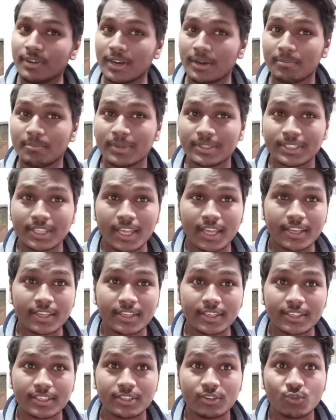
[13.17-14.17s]
हम
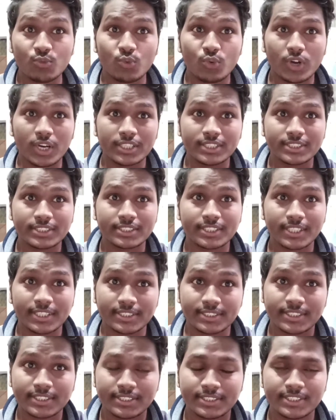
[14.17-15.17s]
बताएंगे कि वॉइस
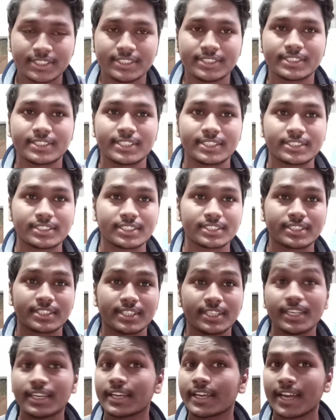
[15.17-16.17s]
कैसे चेंज कर सकते
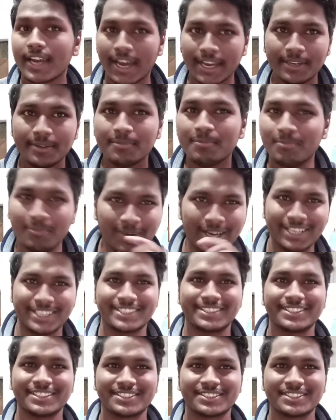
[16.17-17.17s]
हैं काइन
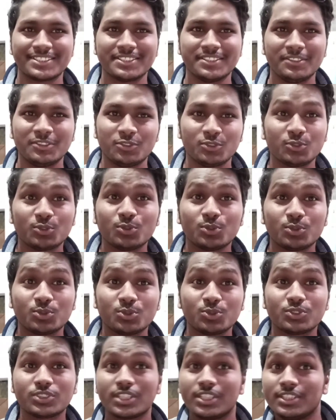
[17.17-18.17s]
मास्टर से तो
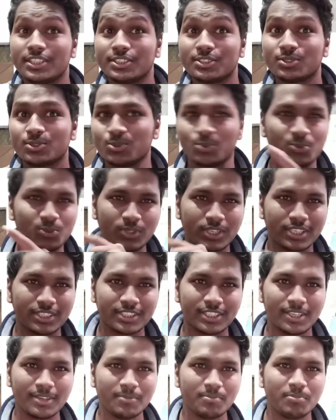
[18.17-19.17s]
दोस्तों चलिए शुरू
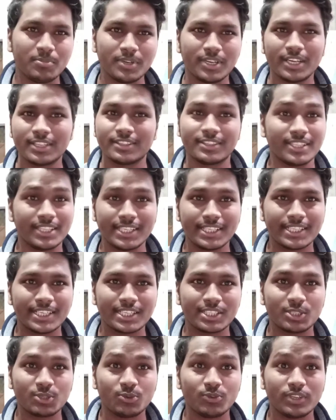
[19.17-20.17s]
करते हैं बिना देरी
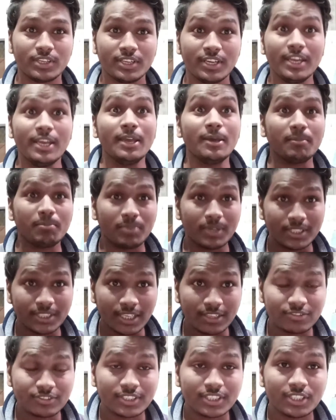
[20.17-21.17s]
करते हुए प्लीज़
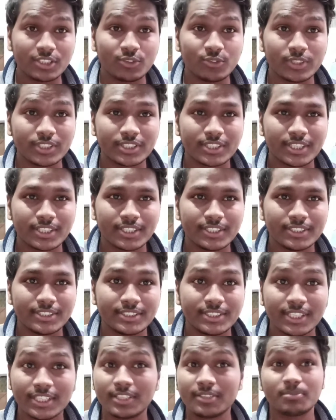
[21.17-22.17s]
आपसे रिक्वेस्ट है कि
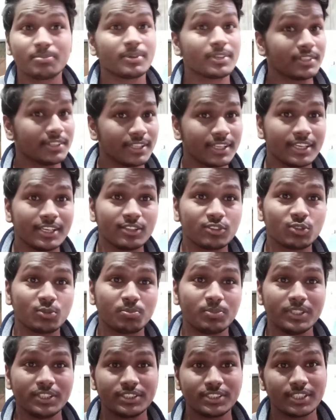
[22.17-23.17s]
चैनल पर नए हैं तो
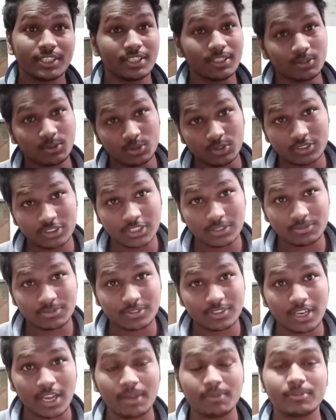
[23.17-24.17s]
प्लीज़ चैनल को
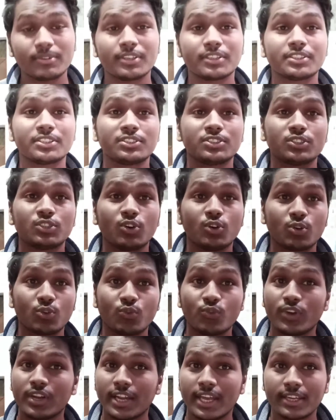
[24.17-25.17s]
सब्सक्राइब कर दीजिए
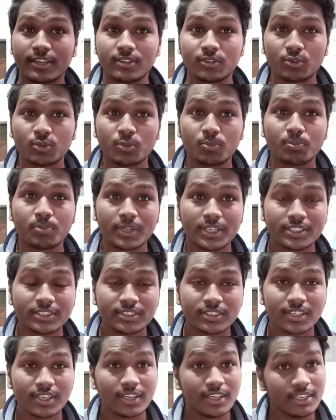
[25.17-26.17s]
और आइकन को
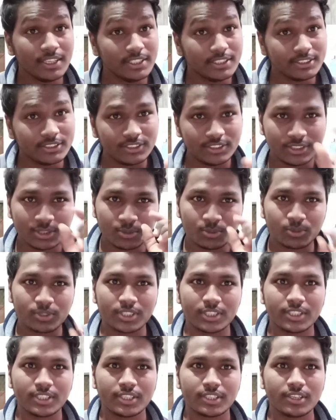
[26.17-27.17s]
प्रेस जरूर
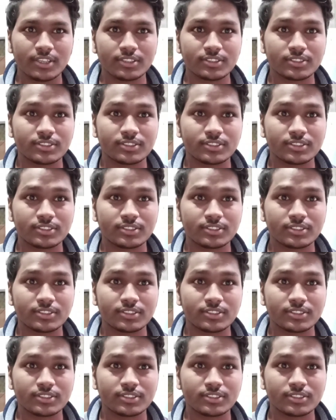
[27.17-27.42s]
करिएगा